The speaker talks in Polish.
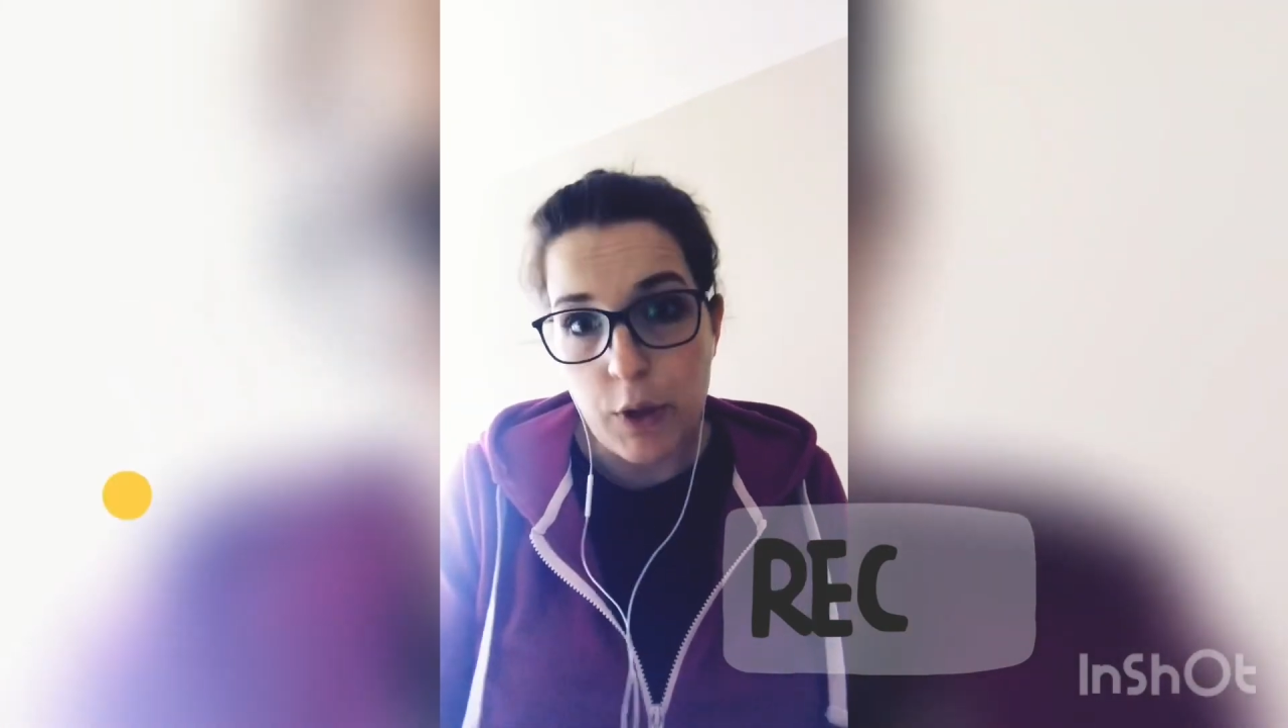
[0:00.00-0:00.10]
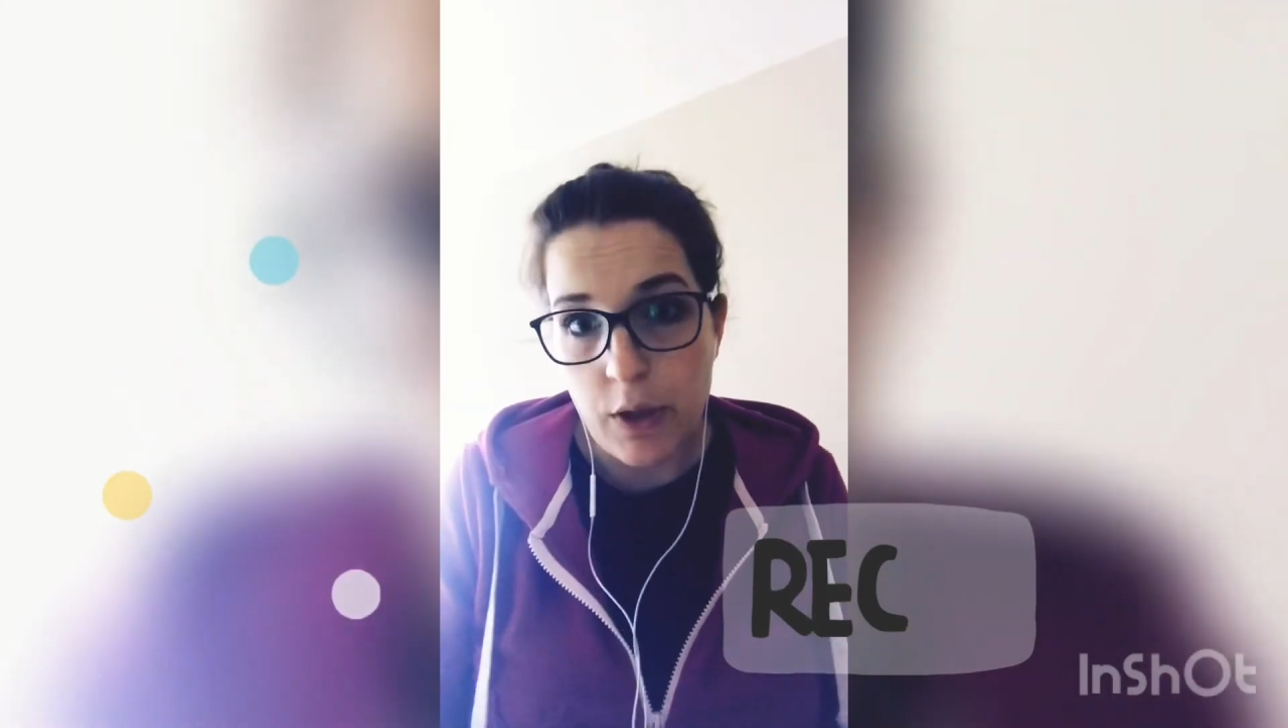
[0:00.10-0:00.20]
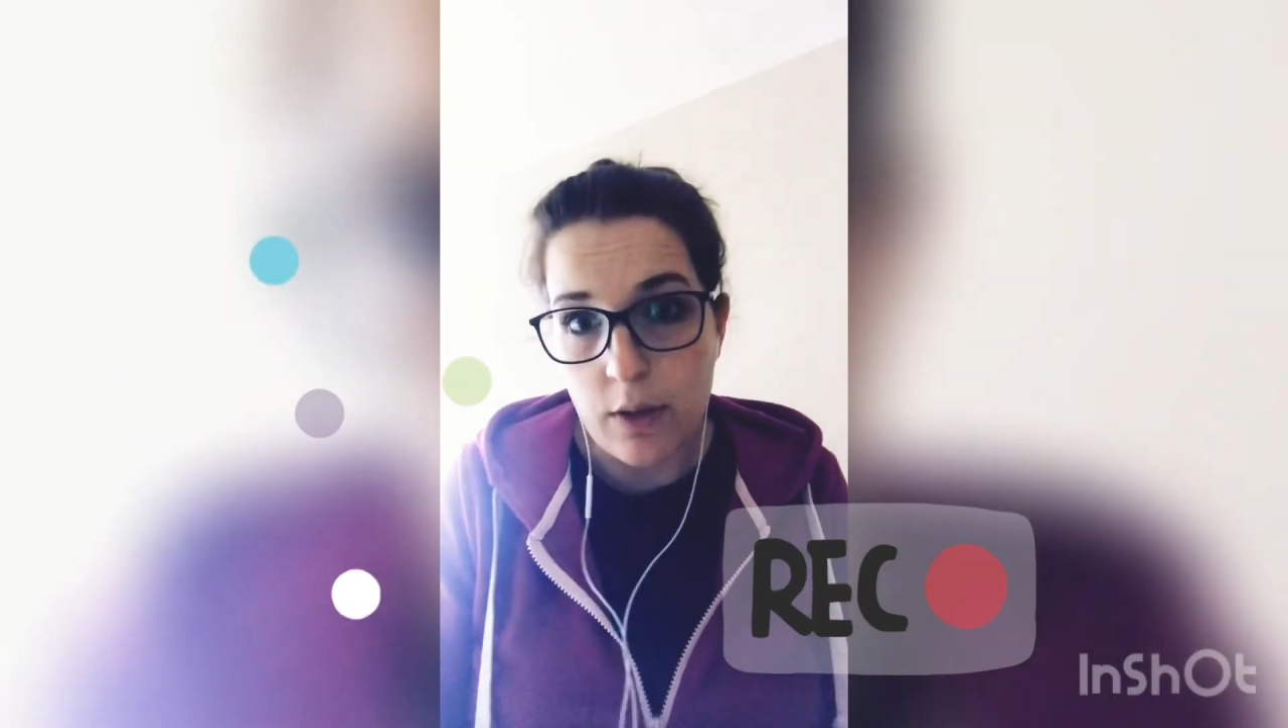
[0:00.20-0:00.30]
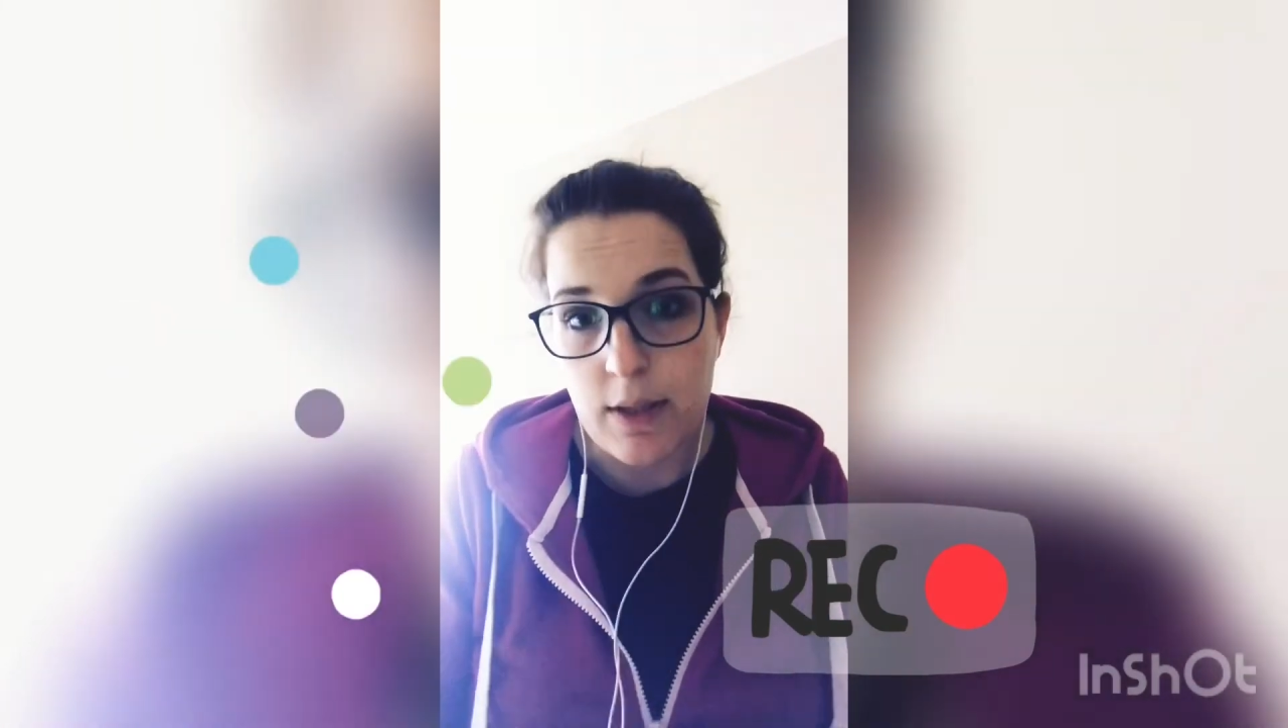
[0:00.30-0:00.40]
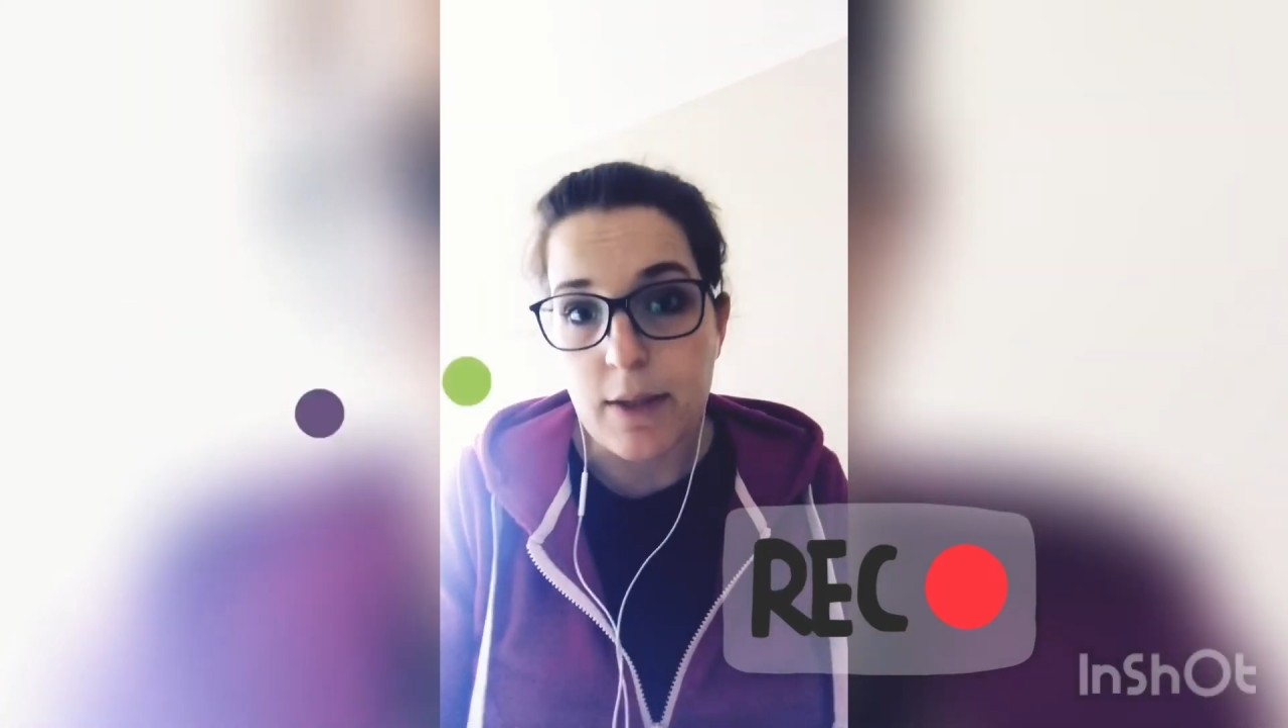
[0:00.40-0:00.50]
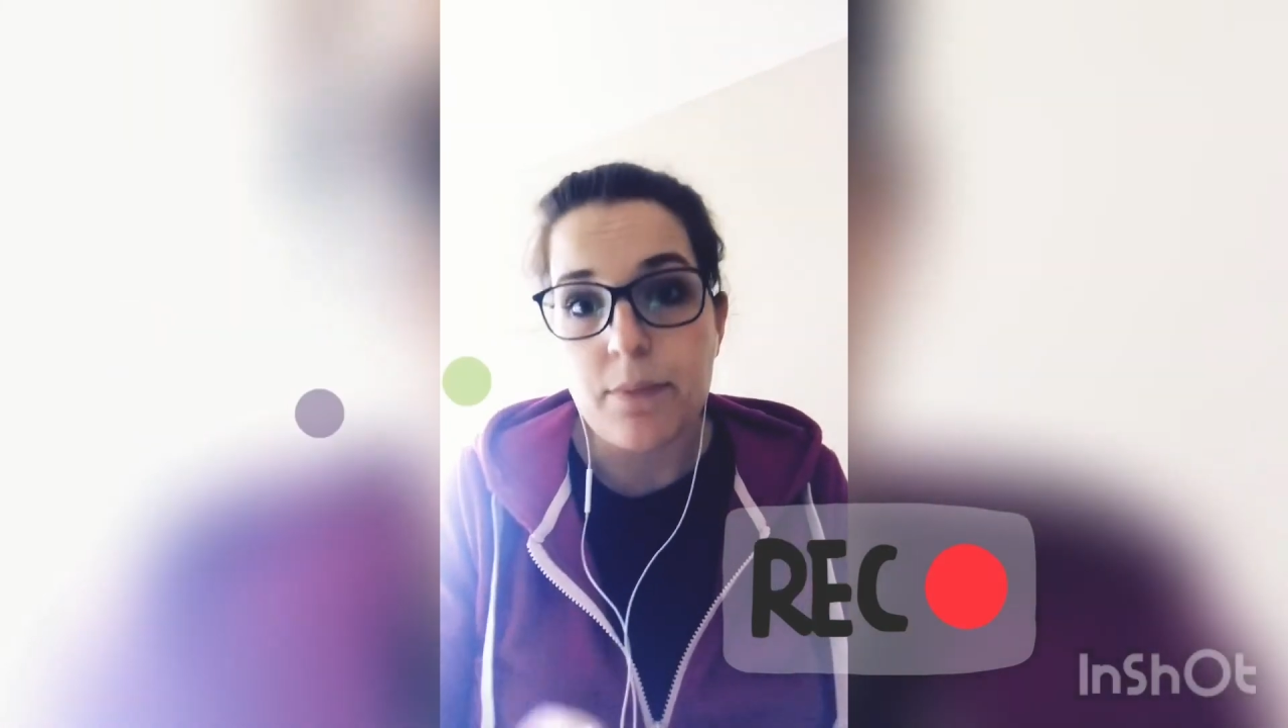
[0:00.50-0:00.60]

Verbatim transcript: drodzy,